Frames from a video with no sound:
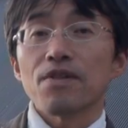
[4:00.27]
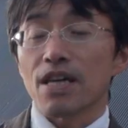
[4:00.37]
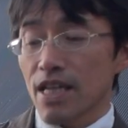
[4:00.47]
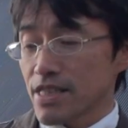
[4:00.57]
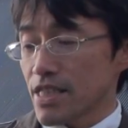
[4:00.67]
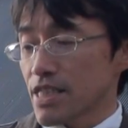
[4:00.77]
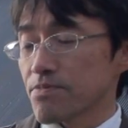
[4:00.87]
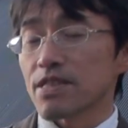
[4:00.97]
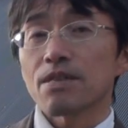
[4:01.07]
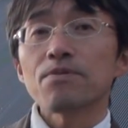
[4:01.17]
若いし
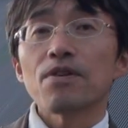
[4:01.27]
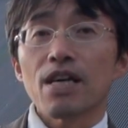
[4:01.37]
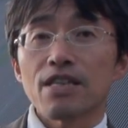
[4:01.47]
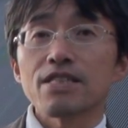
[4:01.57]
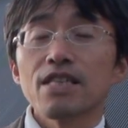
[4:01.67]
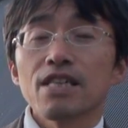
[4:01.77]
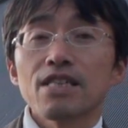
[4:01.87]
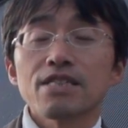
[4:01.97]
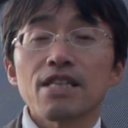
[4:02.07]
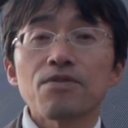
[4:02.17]
木村さんも若い
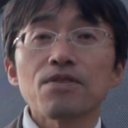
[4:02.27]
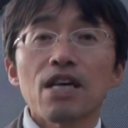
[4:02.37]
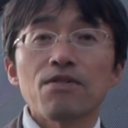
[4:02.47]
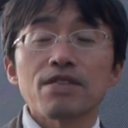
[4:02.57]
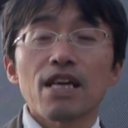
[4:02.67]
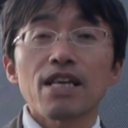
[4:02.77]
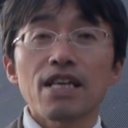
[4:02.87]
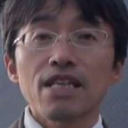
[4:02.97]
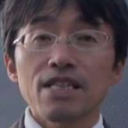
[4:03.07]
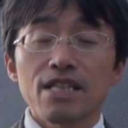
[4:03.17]
で今回は大
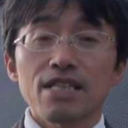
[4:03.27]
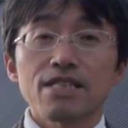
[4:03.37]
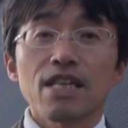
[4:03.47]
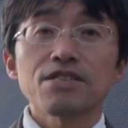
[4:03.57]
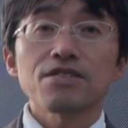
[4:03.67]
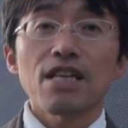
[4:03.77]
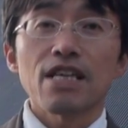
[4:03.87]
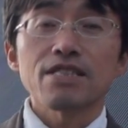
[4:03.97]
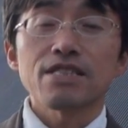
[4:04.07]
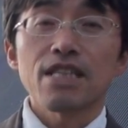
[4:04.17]
変、えー、30
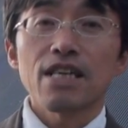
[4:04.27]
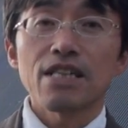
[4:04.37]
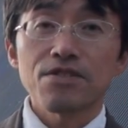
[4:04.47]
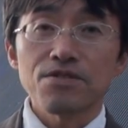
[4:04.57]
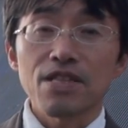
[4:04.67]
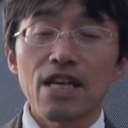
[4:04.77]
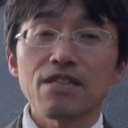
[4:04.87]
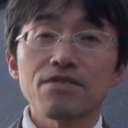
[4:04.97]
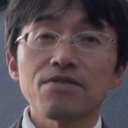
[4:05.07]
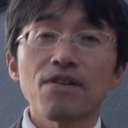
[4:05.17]
代前半という
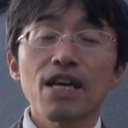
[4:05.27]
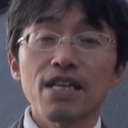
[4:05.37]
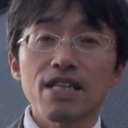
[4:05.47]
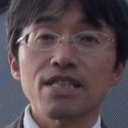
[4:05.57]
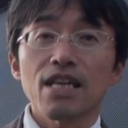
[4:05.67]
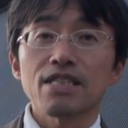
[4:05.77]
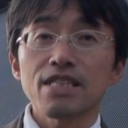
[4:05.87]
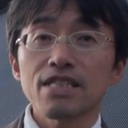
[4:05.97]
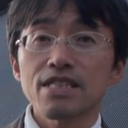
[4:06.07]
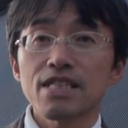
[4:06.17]
か若い方
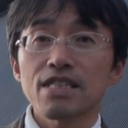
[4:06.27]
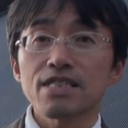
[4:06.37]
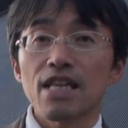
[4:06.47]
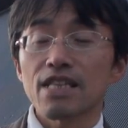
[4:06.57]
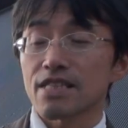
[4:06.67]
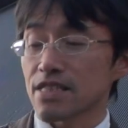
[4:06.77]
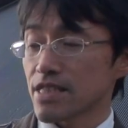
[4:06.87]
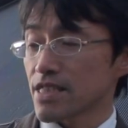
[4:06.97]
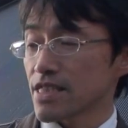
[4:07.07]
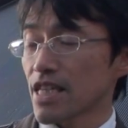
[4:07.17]
に来て
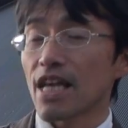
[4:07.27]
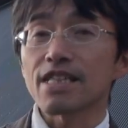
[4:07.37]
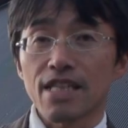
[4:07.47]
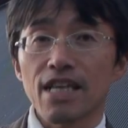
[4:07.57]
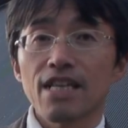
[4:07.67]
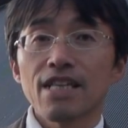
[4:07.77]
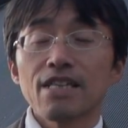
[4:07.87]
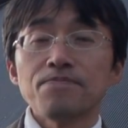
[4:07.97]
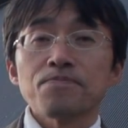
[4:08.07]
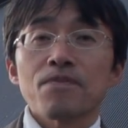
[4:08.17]
いただいて、
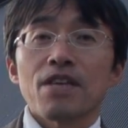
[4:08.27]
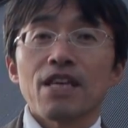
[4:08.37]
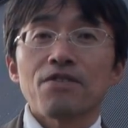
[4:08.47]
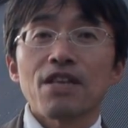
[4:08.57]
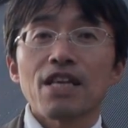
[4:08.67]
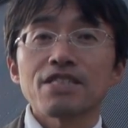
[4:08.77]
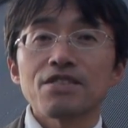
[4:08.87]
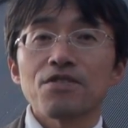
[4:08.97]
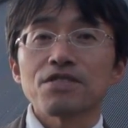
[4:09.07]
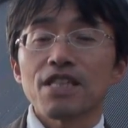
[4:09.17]
えー、お
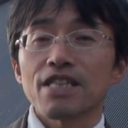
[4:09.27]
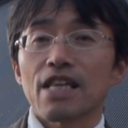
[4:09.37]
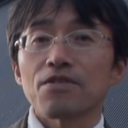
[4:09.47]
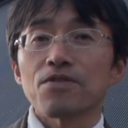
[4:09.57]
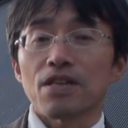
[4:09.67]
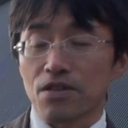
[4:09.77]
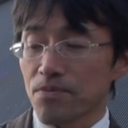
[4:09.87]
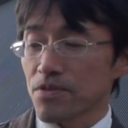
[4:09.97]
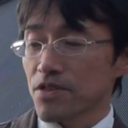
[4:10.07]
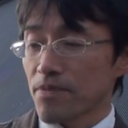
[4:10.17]
話をしていただこうかと
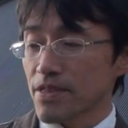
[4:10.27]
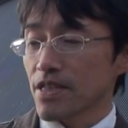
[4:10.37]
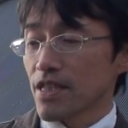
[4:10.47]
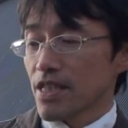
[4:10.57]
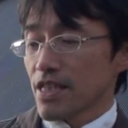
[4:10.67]
思ってます